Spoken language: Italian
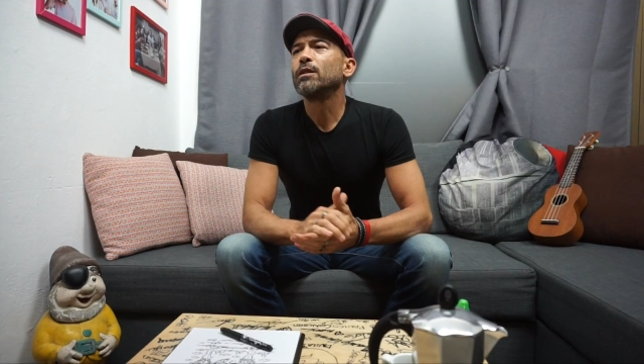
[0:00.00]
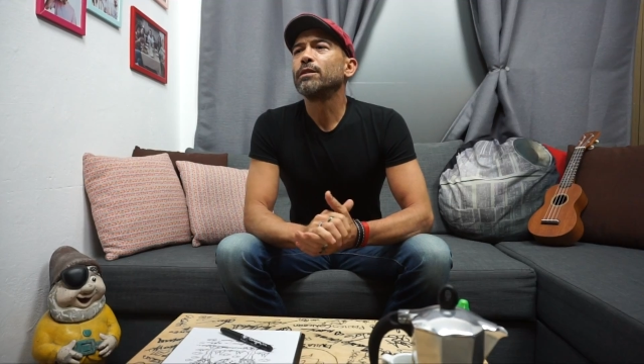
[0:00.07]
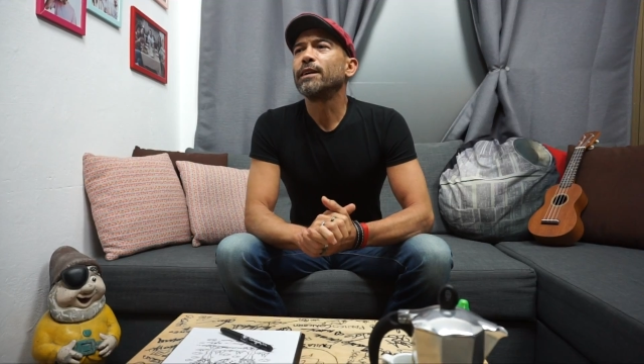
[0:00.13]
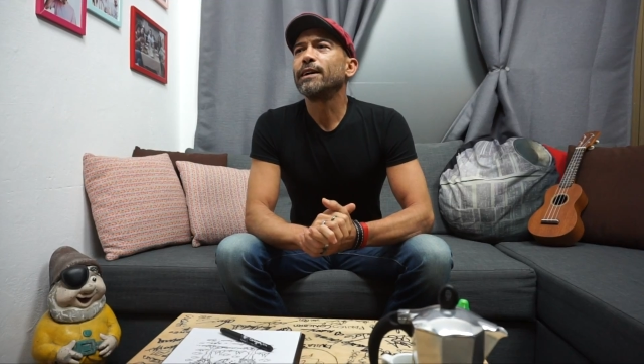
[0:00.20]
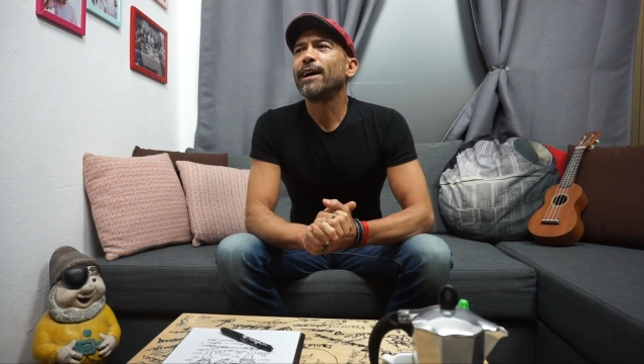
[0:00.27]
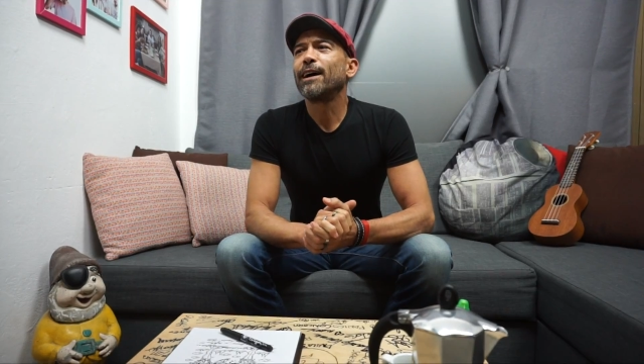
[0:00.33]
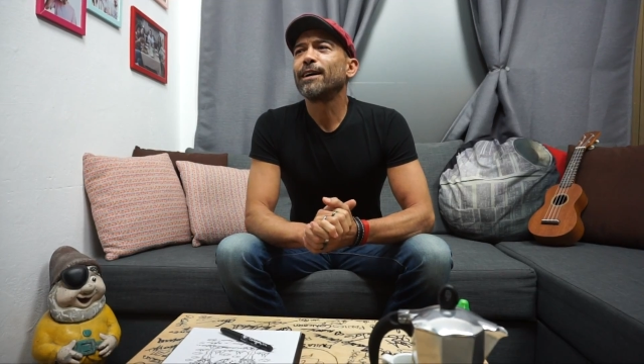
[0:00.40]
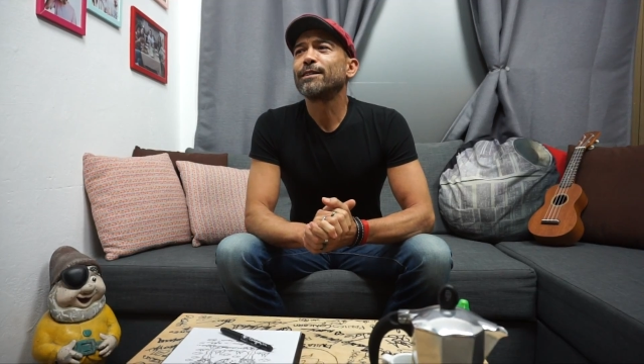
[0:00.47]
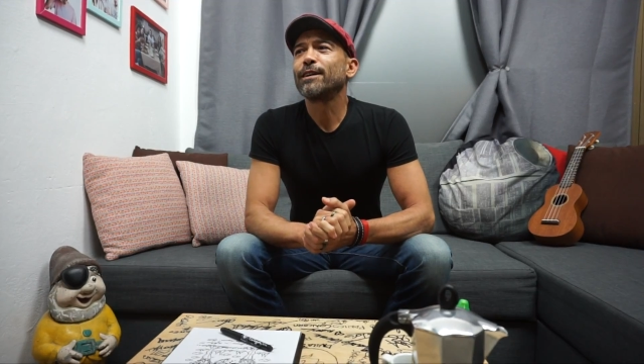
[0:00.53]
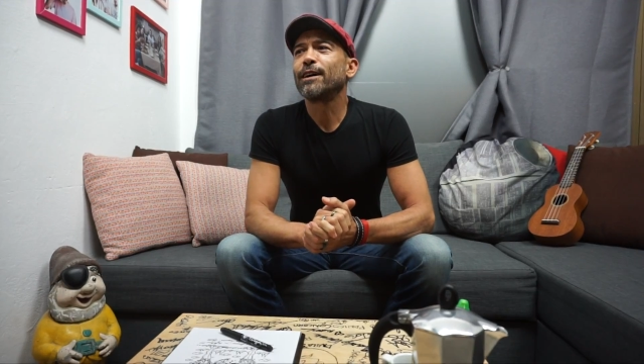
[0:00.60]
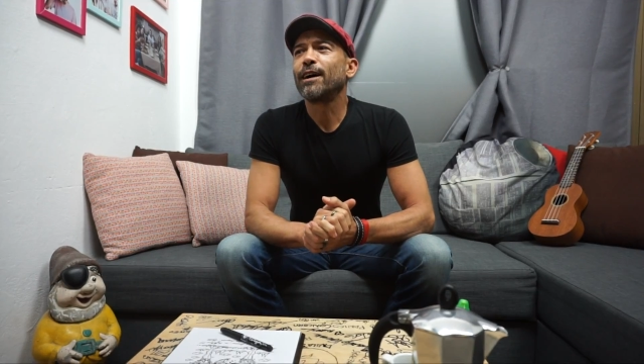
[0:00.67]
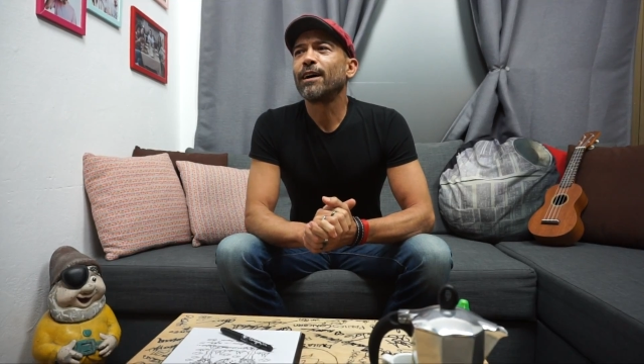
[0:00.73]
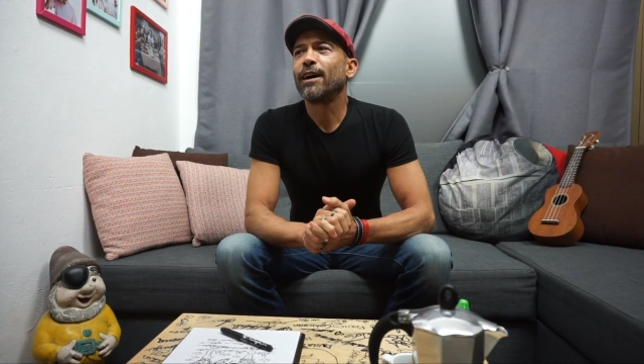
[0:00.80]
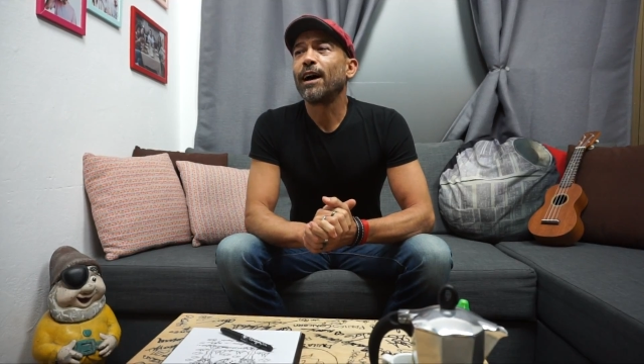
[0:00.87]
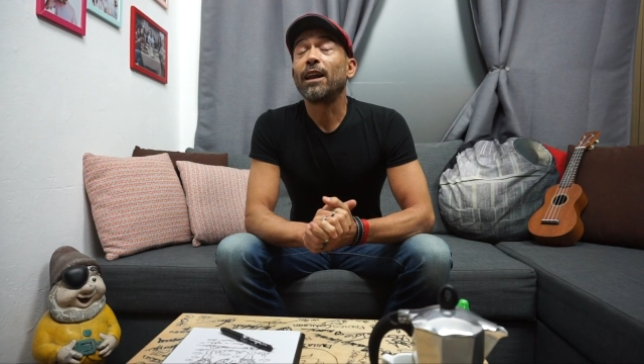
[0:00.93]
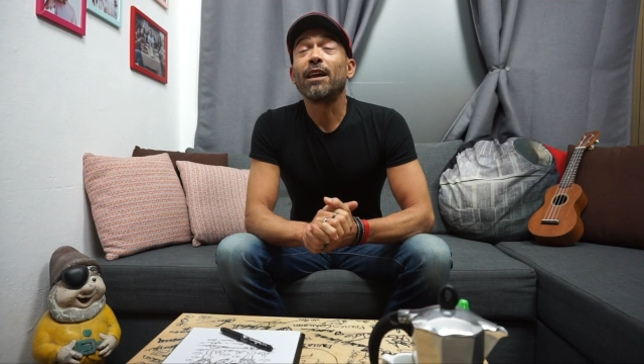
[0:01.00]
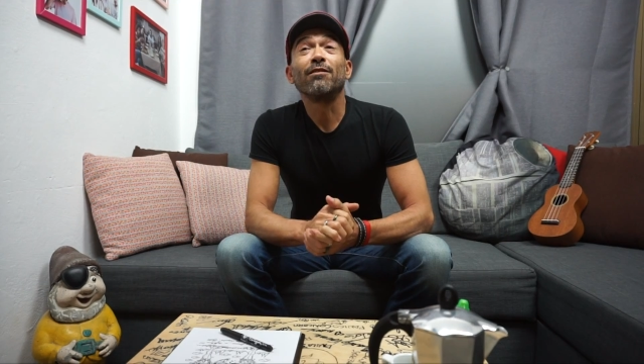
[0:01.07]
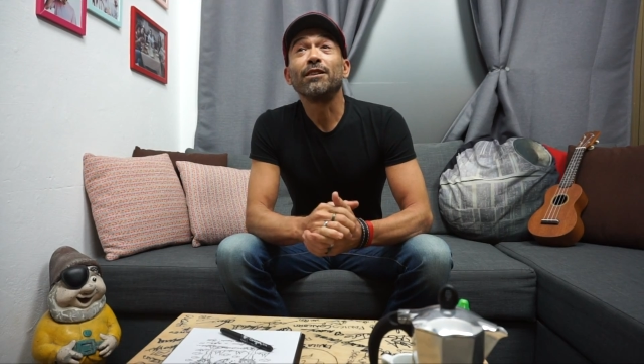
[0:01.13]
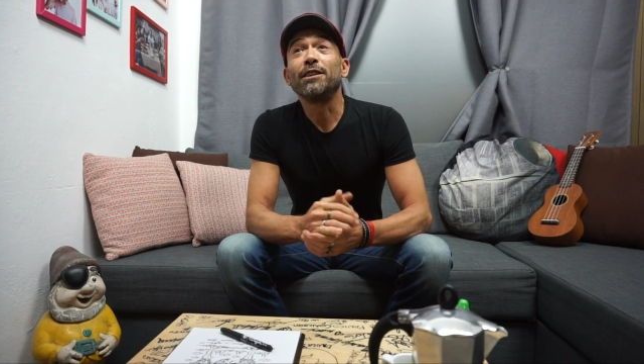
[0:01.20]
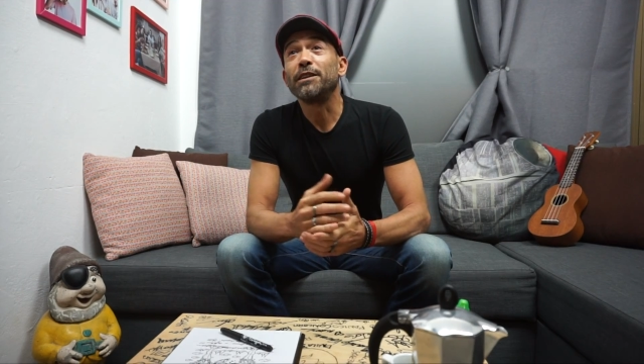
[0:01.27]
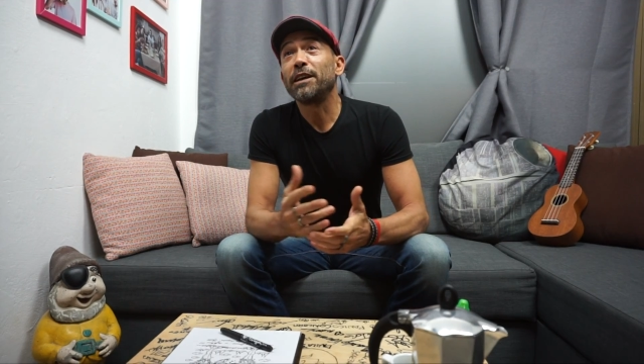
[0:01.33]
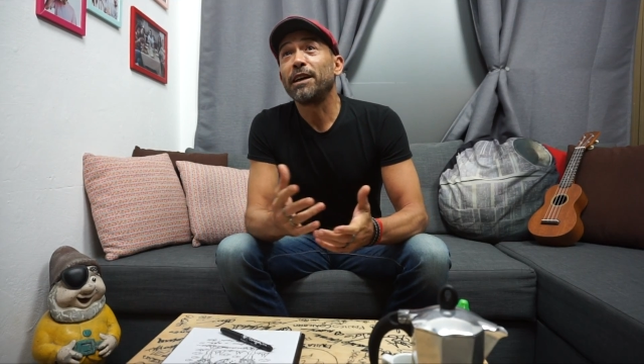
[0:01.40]
legata alla
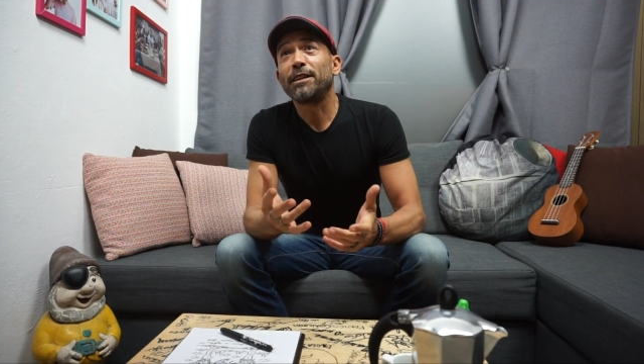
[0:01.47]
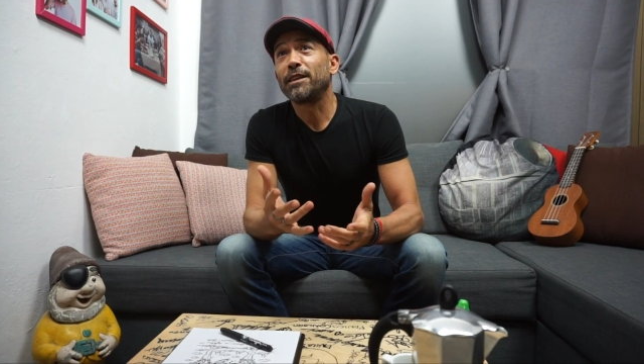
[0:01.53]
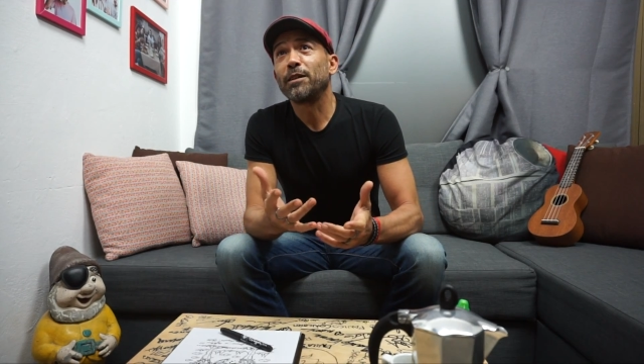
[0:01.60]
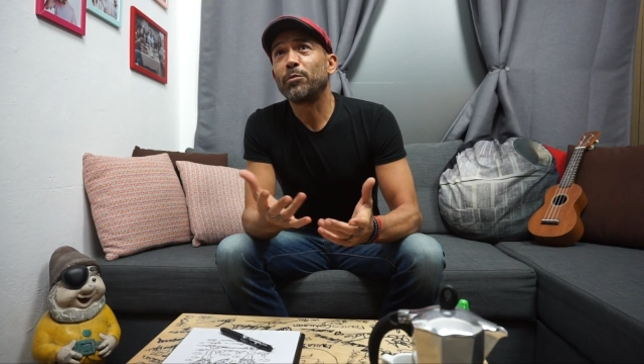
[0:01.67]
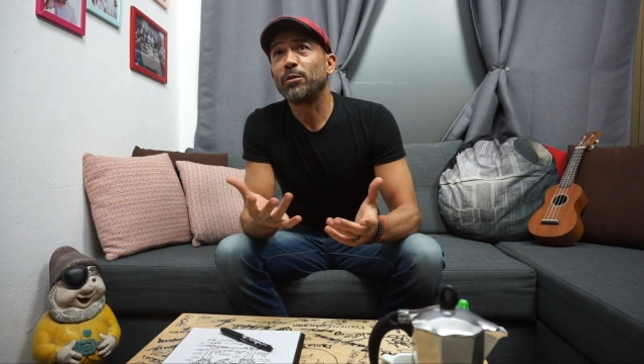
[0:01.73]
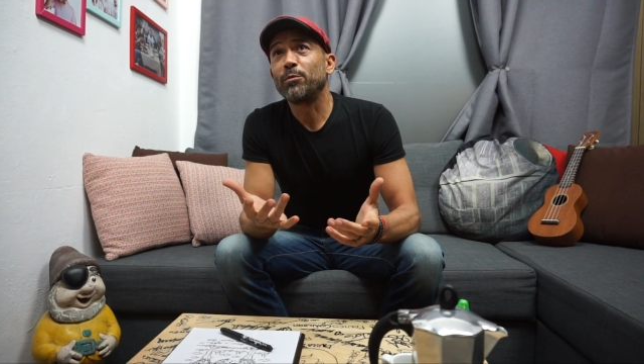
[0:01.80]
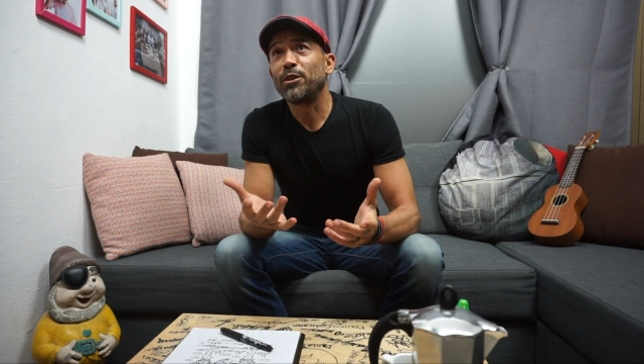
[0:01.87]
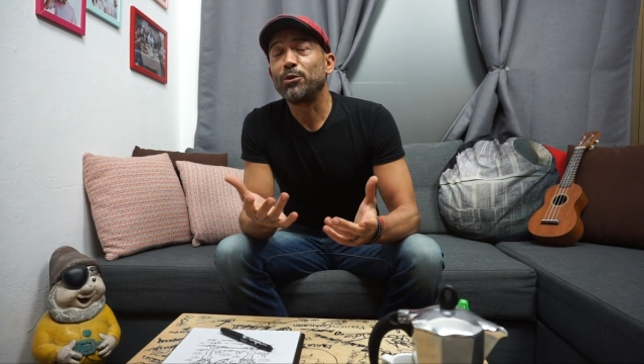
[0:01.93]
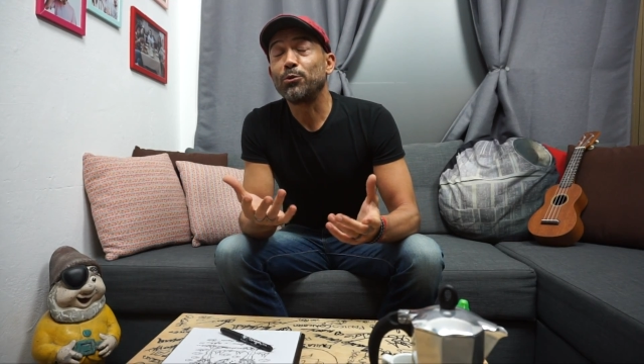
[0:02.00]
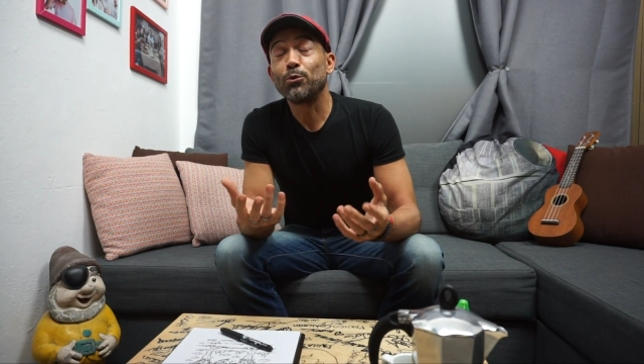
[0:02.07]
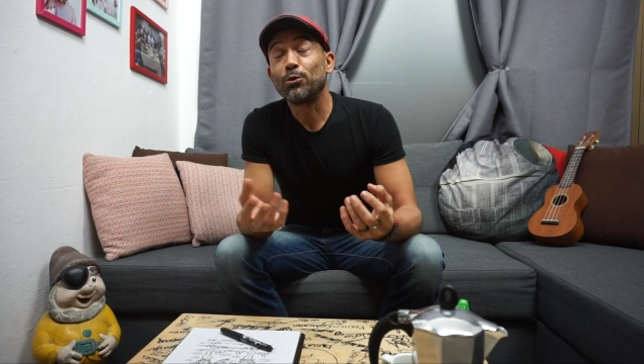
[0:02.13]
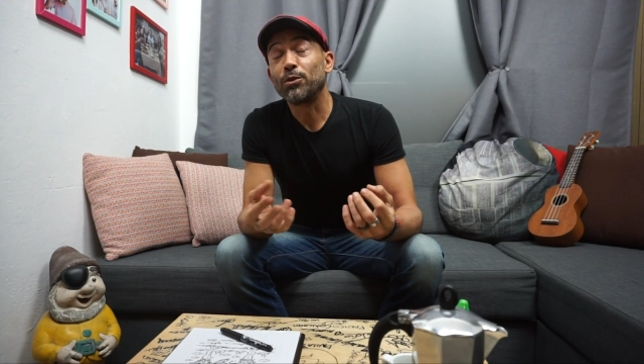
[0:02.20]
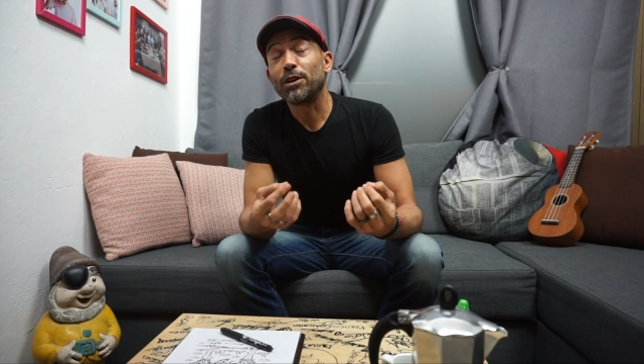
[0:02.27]
vignetta prima di tutto,